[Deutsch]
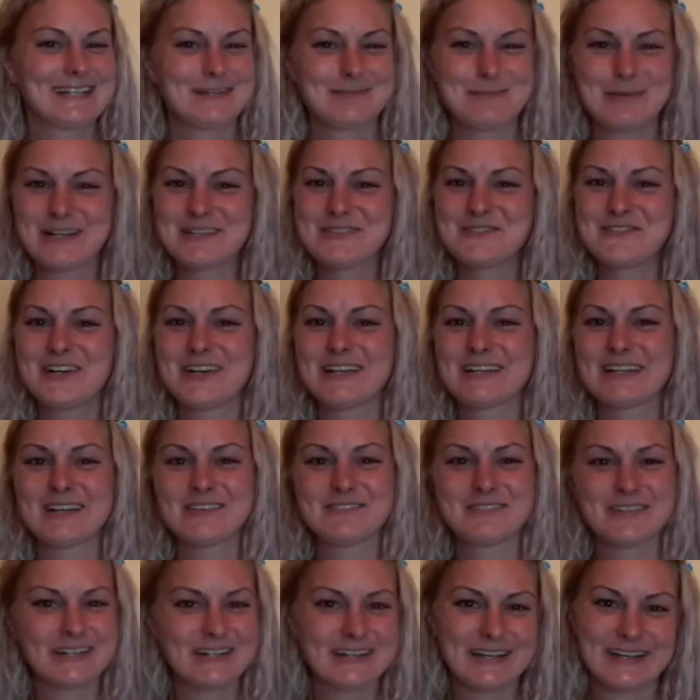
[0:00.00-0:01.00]
Der Mann war
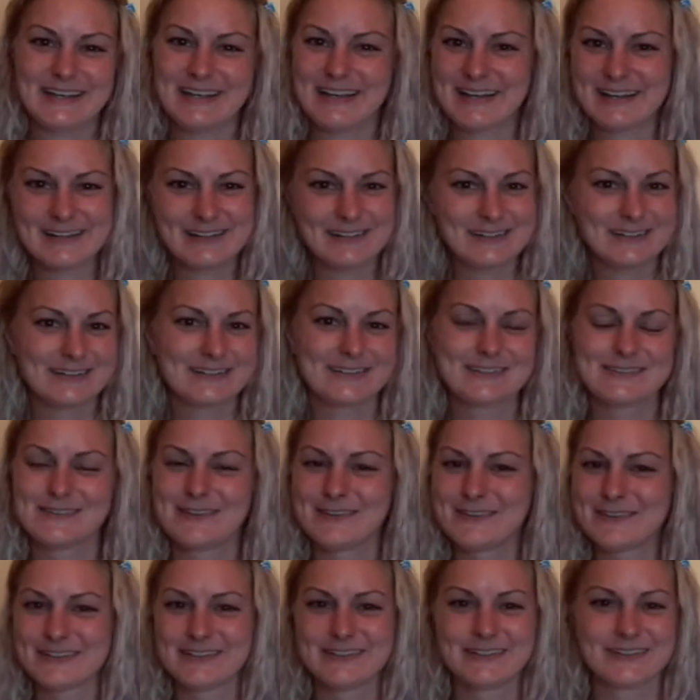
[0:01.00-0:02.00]
dann weder ärgerlich
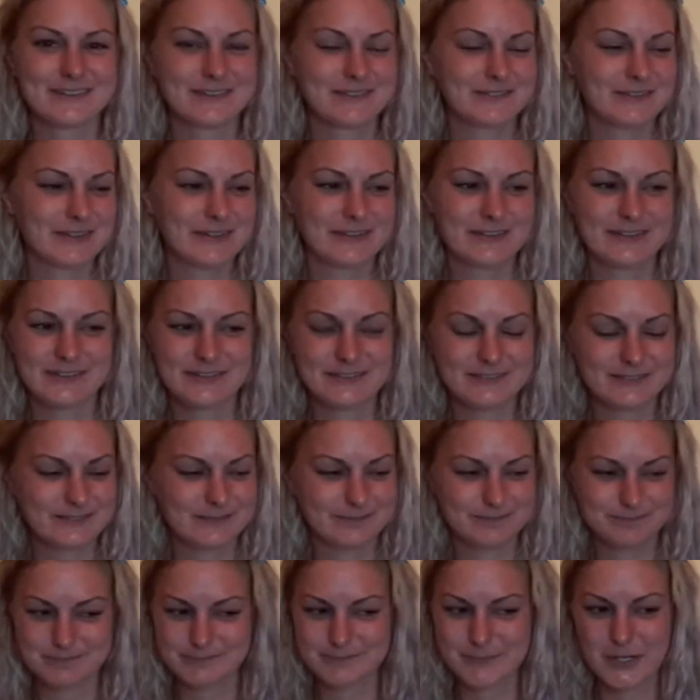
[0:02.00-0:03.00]
noch irgendwie
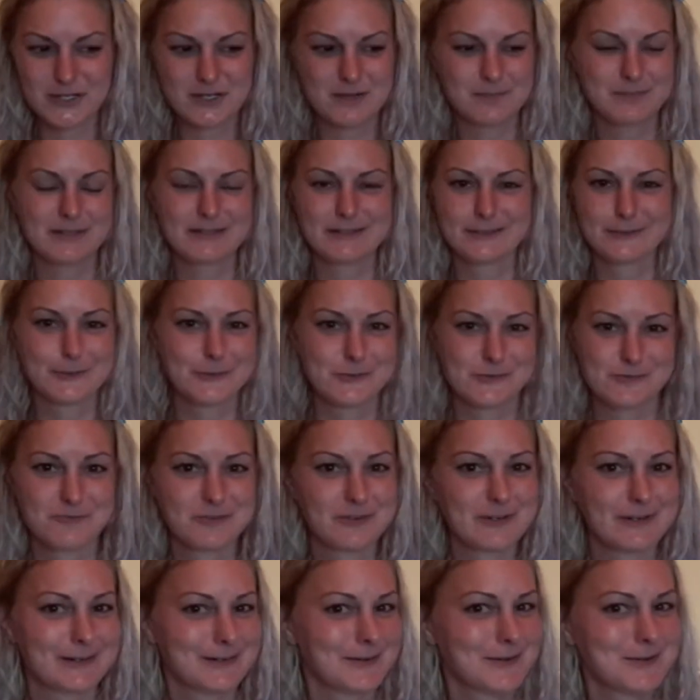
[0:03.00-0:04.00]
hat er mal die Rosen
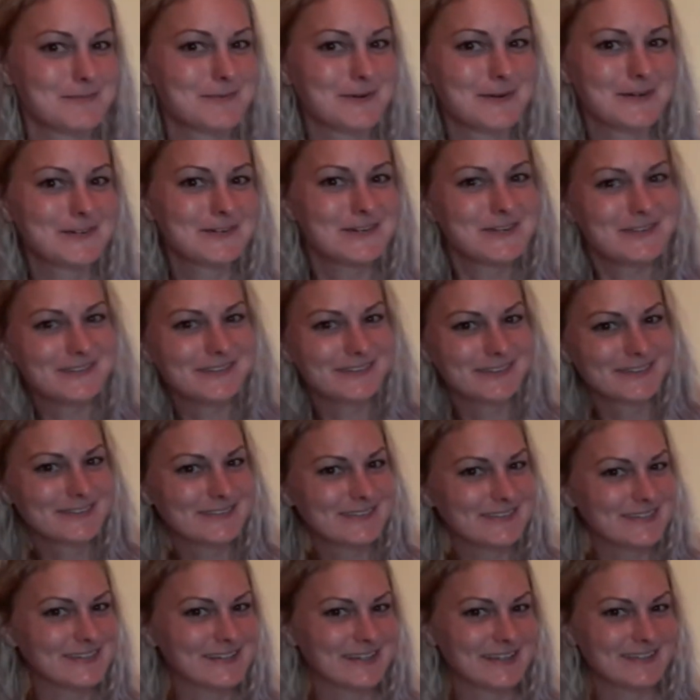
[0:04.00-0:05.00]
wieder genommen oder
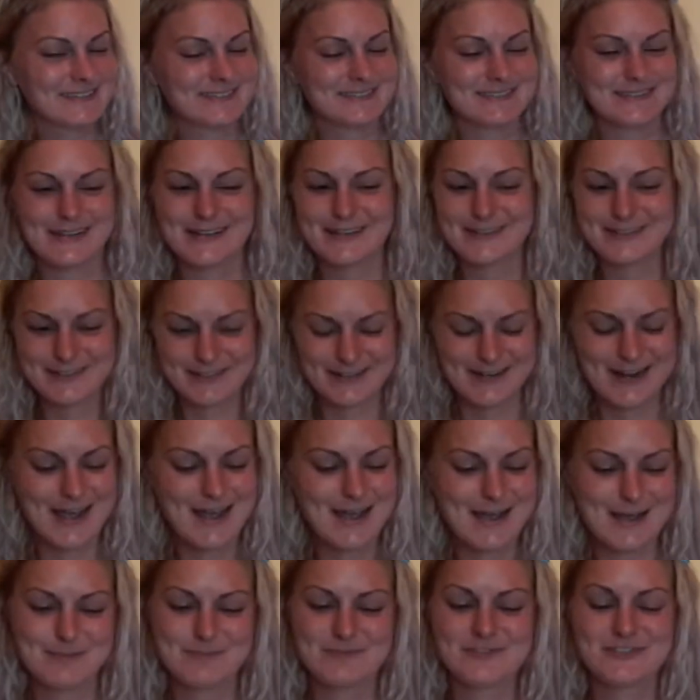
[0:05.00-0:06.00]
sonstiges. Der hat dann auch
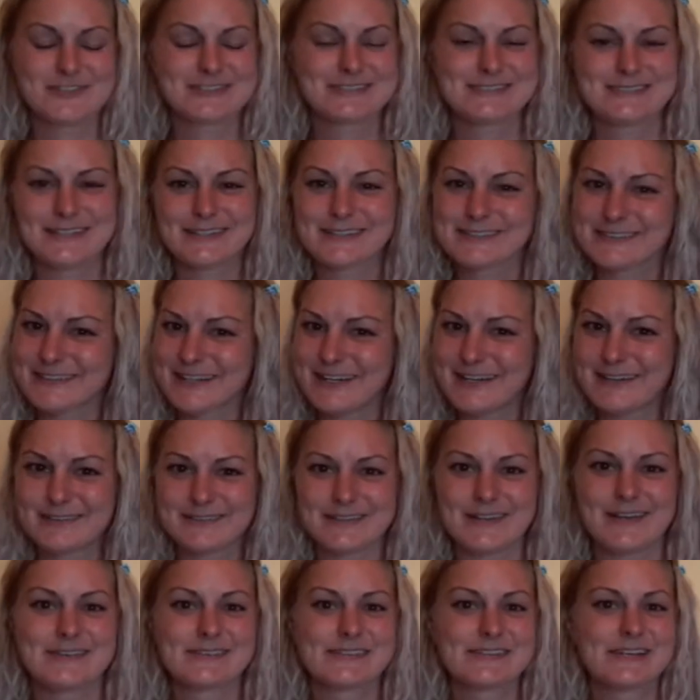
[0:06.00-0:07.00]
einfach gesagt, ja,
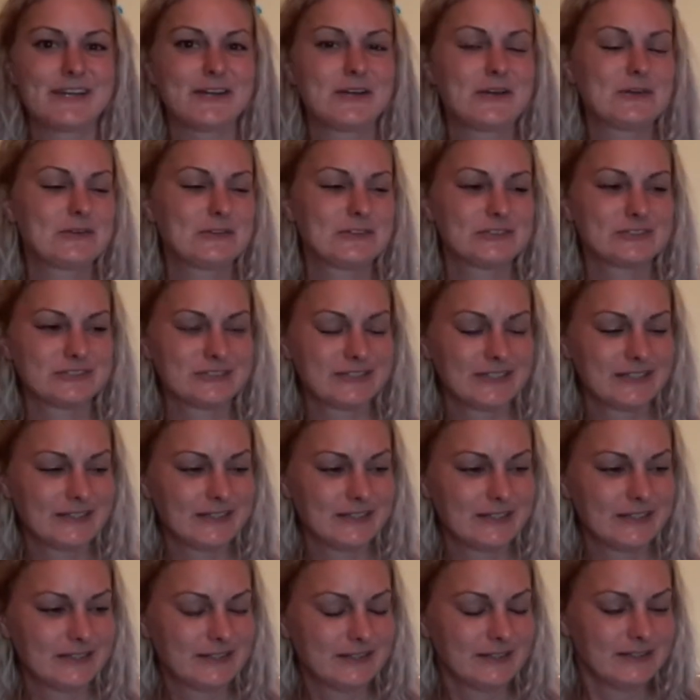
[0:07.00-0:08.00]
danke und
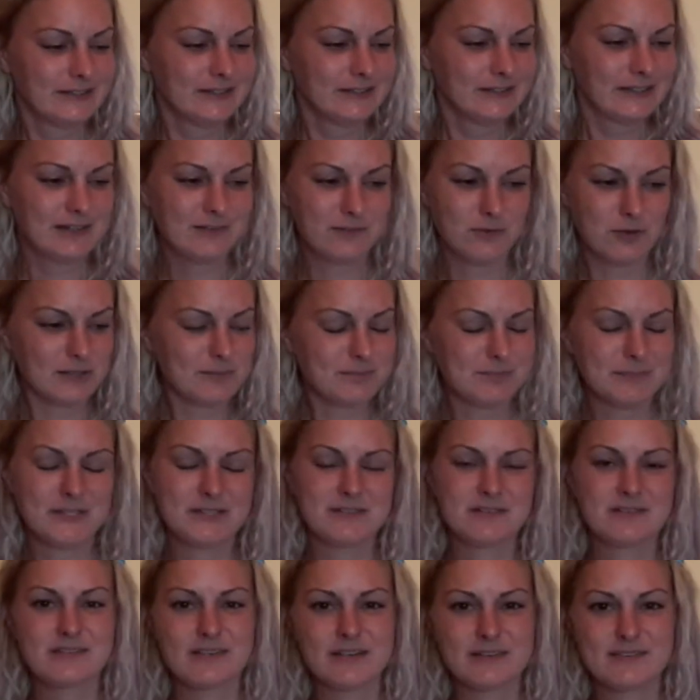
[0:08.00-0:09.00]
er wollte mir
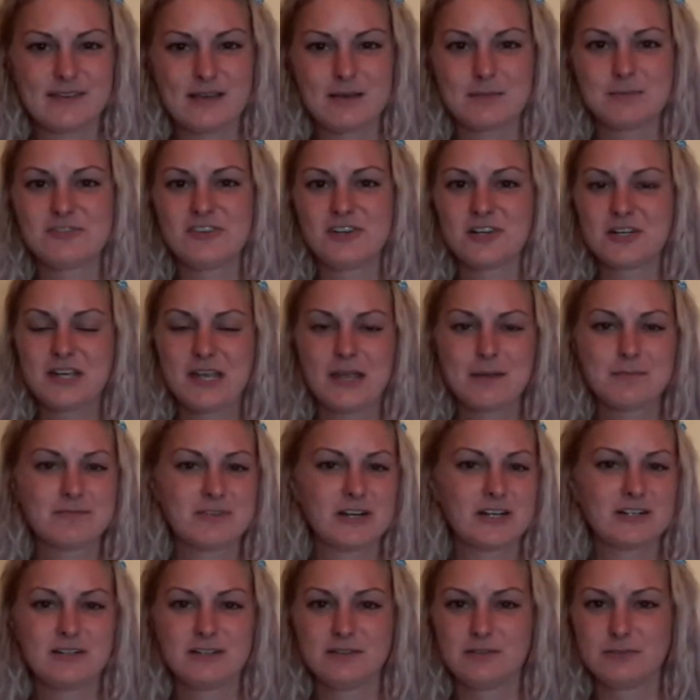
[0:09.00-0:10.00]
das jetzt einfach geben,
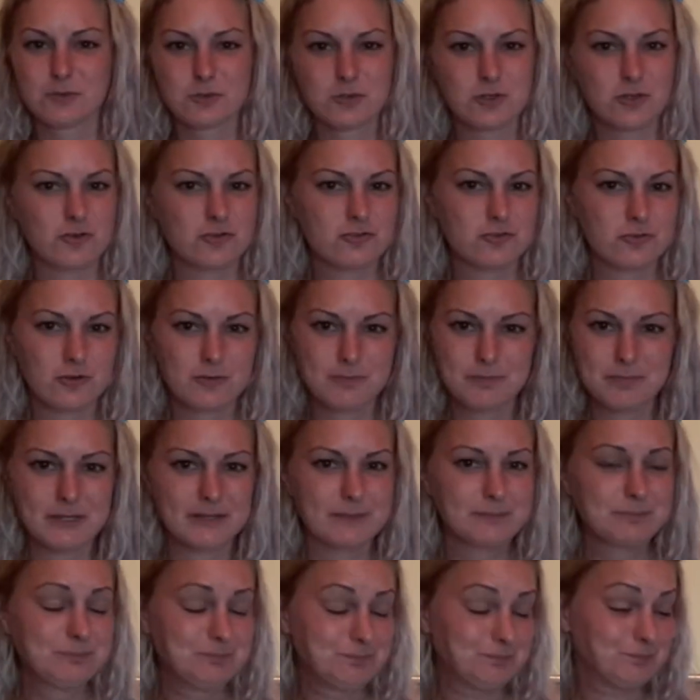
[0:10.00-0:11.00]
weil ich wunderschön
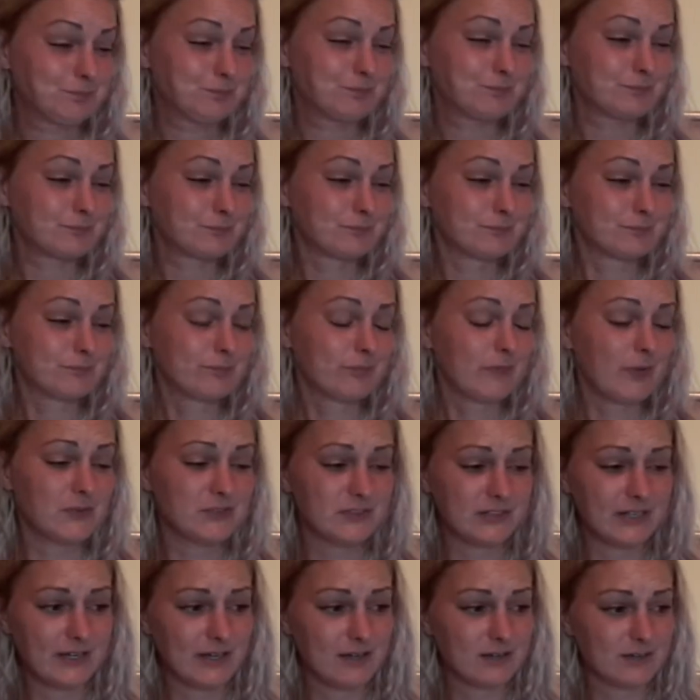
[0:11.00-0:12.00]
bin.
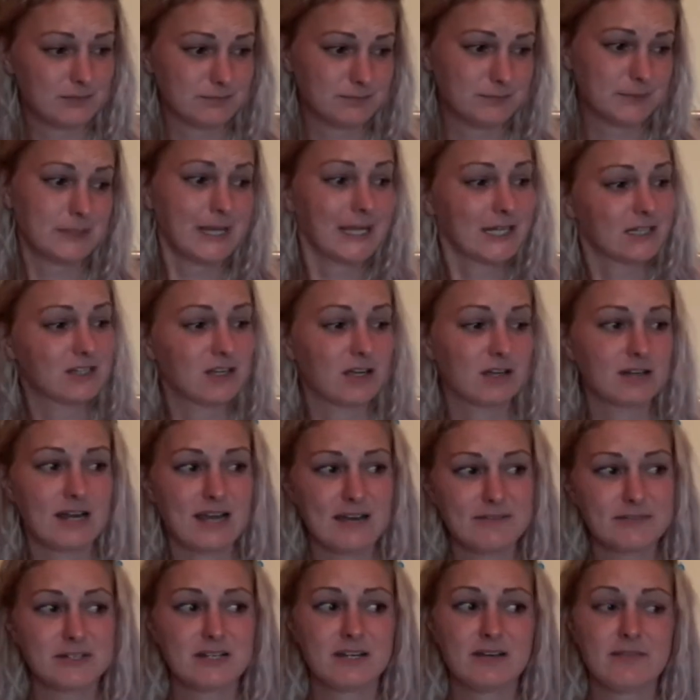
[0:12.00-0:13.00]
Und er geht dann
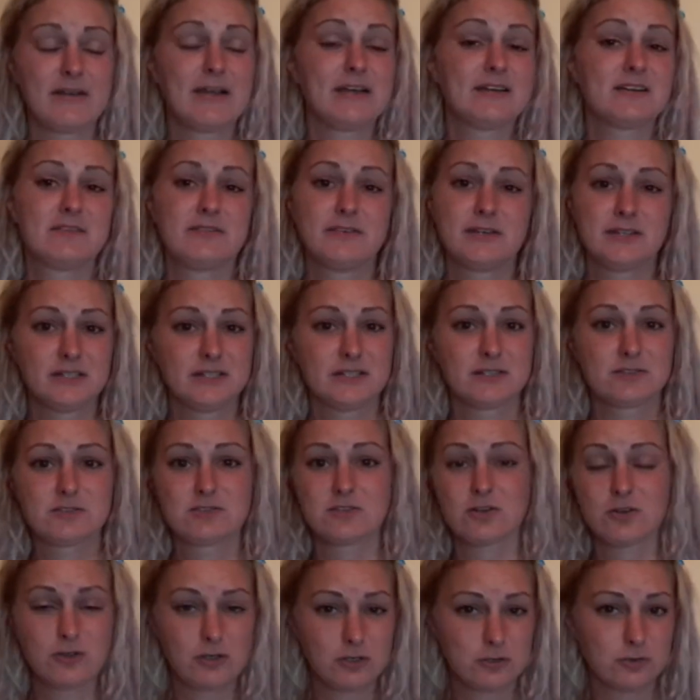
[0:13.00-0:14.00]
auch wieder weiter, wenn ich jetzt
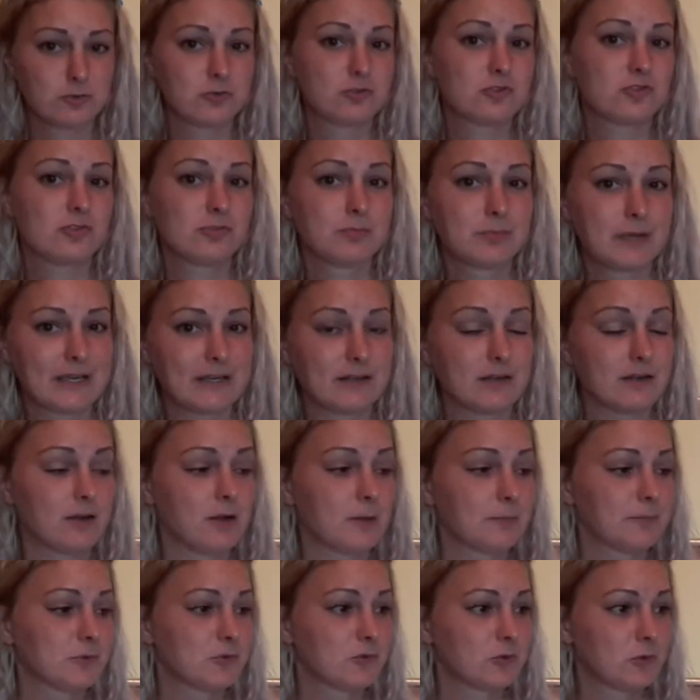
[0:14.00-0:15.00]
da keine Lust zum Reden
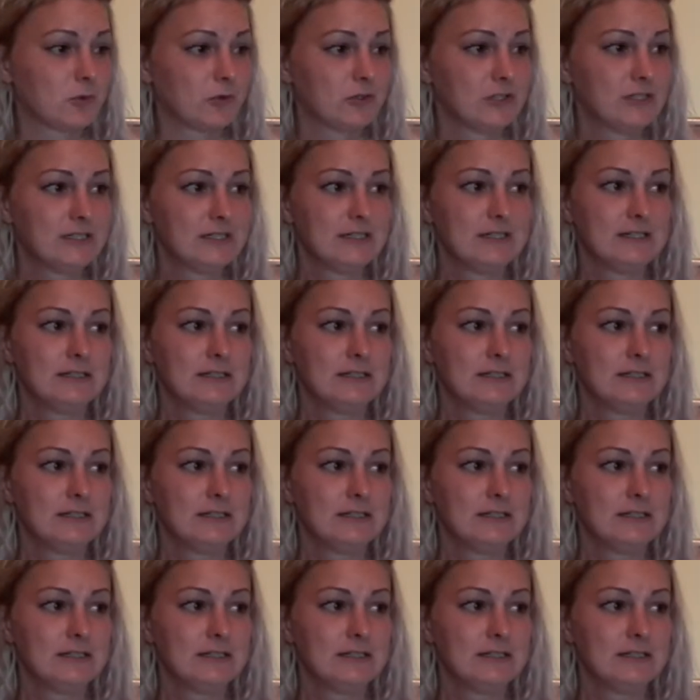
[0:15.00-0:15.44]
habe. So,